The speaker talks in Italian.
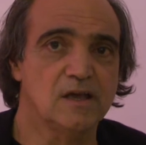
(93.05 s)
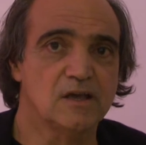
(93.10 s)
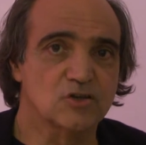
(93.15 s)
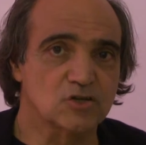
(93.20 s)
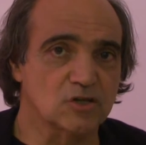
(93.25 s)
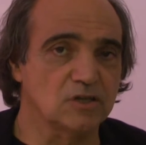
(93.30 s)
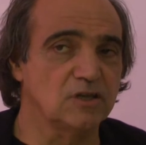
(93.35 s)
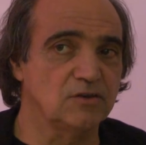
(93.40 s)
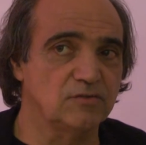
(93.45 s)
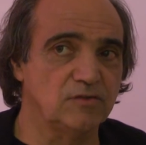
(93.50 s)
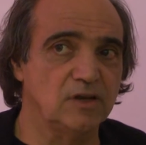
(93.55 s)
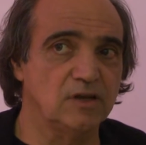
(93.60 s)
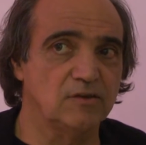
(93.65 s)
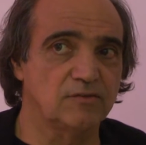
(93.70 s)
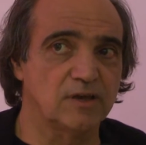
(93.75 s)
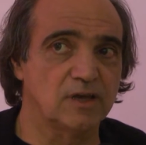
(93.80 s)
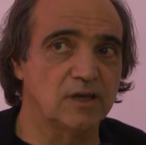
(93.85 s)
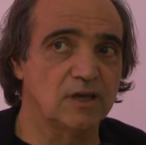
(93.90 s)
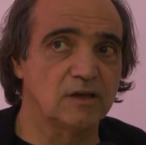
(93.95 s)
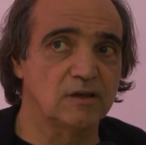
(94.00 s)
cioè dei vini,
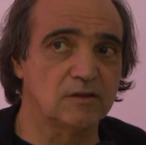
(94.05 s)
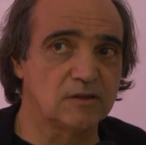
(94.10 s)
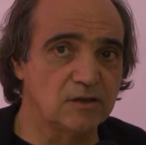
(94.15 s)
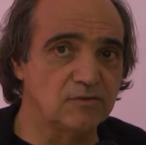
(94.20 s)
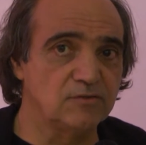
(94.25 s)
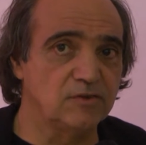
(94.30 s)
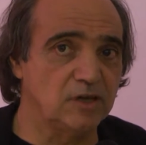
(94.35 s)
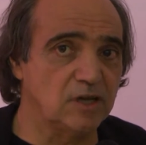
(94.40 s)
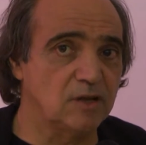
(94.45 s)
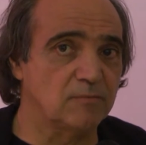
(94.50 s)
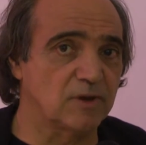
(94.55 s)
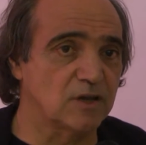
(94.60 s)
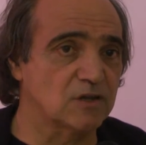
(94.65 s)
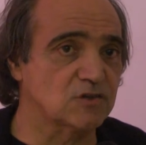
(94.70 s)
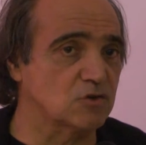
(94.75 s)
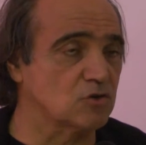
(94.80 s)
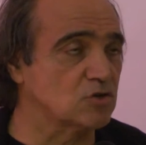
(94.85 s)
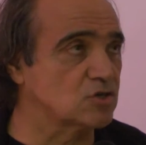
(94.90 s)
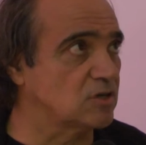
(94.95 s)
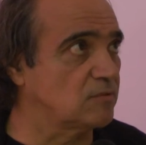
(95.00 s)
dei vini me ne
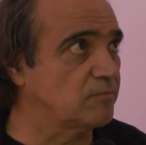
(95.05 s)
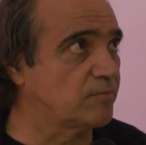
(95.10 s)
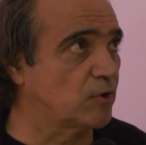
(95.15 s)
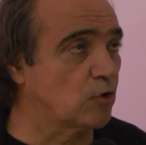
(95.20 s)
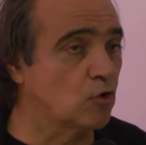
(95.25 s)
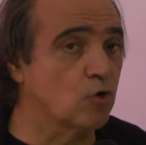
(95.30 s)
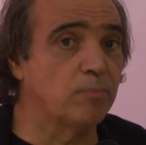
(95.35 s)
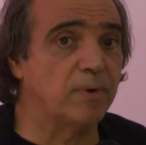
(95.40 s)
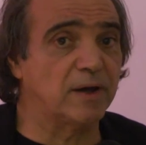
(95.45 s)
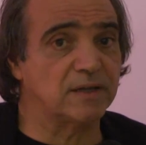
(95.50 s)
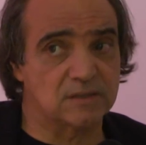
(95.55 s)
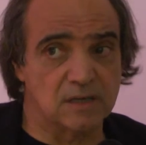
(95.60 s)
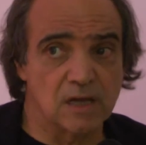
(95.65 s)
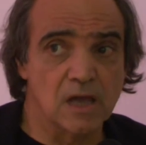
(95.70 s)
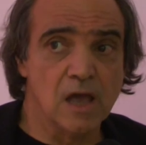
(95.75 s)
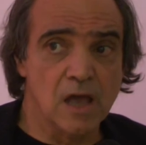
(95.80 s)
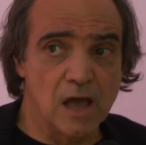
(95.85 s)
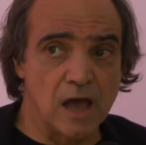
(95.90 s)
sono sempre occupati,